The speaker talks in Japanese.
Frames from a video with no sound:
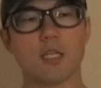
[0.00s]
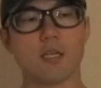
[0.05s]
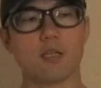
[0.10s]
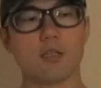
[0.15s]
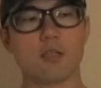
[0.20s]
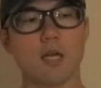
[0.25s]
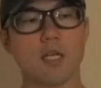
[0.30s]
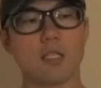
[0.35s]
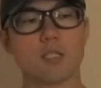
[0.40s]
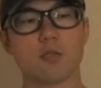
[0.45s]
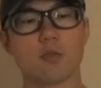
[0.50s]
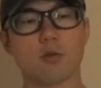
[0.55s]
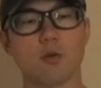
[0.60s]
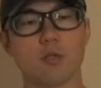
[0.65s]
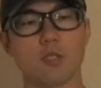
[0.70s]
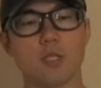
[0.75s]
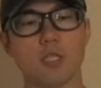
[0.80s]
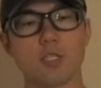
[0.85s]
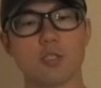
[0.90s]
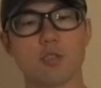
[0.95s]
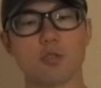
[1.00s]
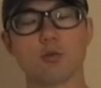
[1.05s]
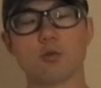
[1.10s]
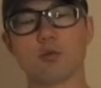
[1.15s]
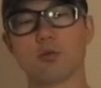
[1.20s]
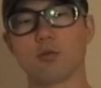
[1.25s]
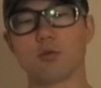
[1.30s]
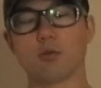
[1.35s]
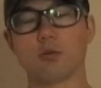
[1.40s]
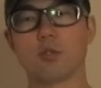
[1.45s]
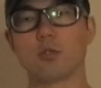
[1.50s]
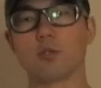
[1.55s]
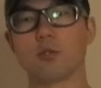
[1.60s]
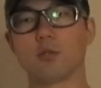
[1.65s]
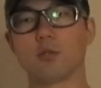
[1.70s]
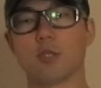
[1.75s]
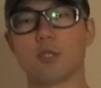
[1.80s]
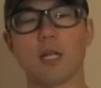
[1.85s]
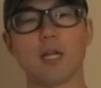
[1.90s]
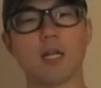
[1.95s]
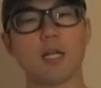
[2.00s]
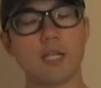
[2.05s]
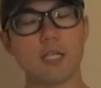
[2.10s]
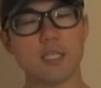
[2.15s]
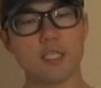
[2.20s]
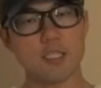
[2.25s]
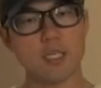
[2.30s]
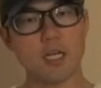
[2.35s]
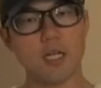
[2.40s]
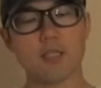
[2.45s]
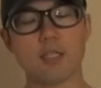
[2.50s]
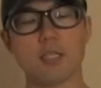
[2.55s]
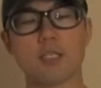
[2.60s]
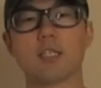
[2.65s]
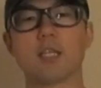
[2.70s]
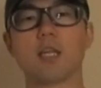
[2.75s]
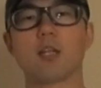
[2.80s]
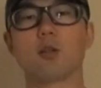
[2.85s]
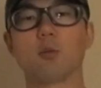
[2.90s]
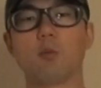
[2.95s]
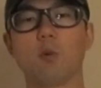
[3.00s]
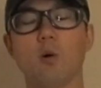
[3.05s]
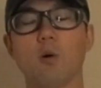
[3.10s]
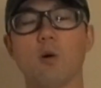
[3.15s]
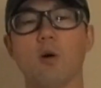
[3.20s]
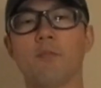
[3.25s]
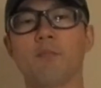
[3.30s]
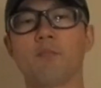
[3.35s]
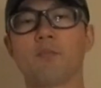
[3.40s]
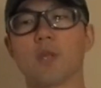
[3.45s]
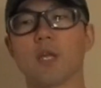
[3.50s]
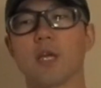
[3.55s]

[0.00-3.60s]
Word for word: で9月の207日なんですけれども、